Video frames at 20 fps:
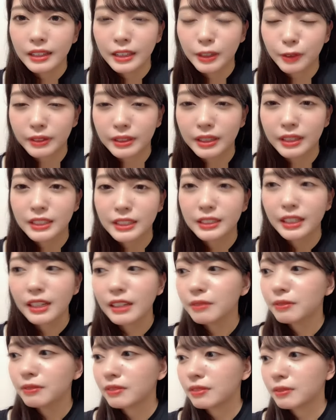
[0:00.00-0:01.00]
で私ね
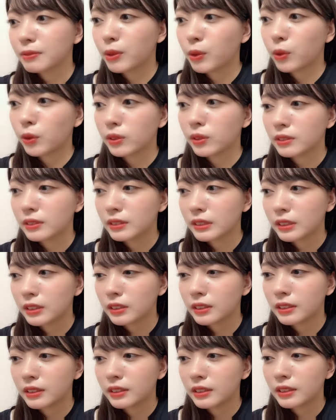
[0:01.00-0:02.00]
も
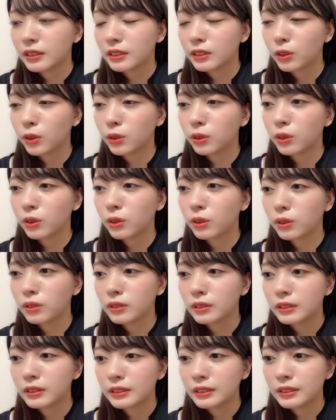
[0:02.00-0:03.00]
うこ
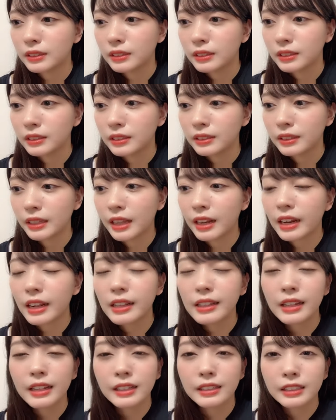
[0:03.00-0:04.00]
の
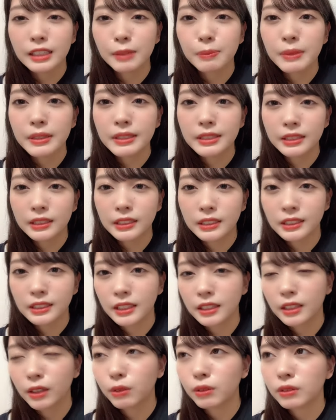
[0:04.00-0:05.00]
7年秘密にし
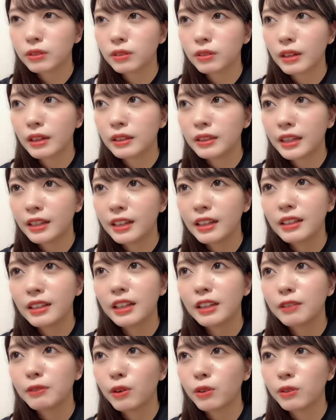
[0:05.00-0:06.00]
てたこと7
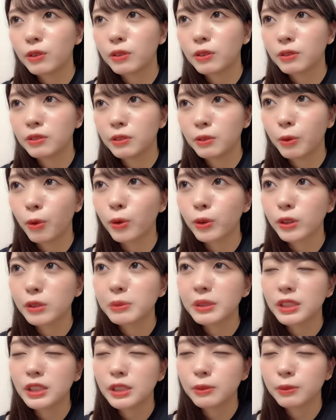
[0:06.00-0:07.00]
年は多く
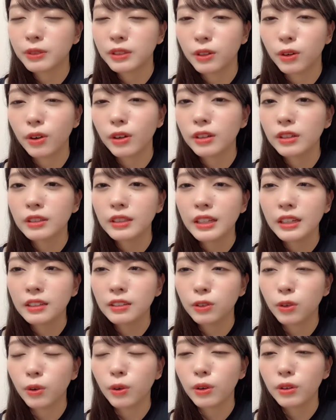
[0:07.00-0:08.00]
見積もった6
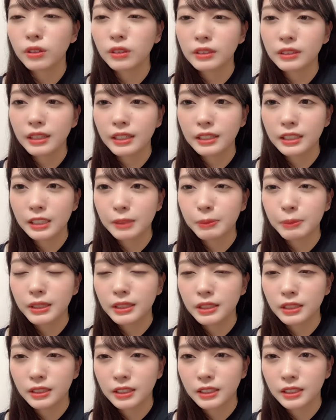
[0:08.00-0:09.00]
年56年秘
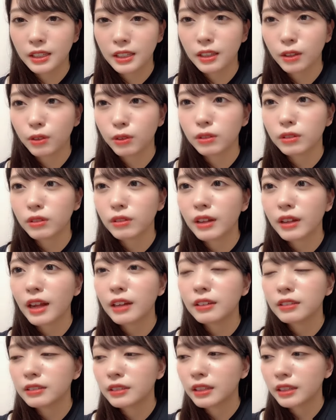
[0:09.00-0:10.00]
密にしてたことが
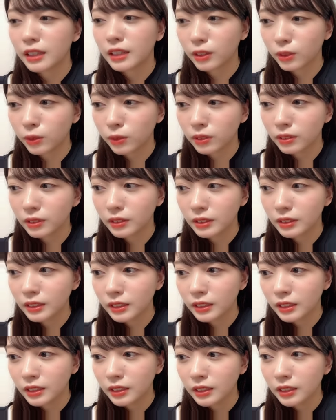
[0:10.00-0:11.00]
あるんだけど
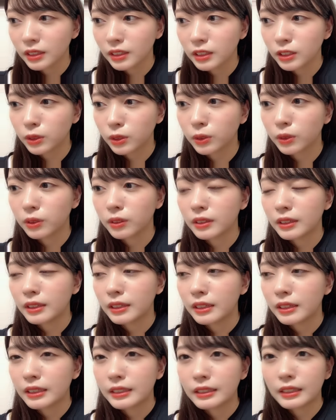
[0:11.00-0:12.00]
そう
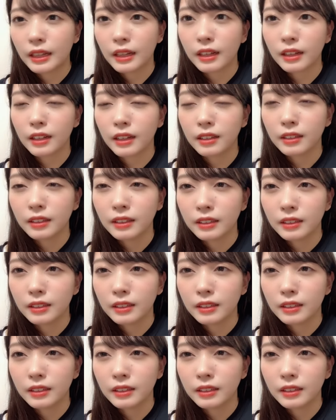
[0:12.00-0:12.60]
なんか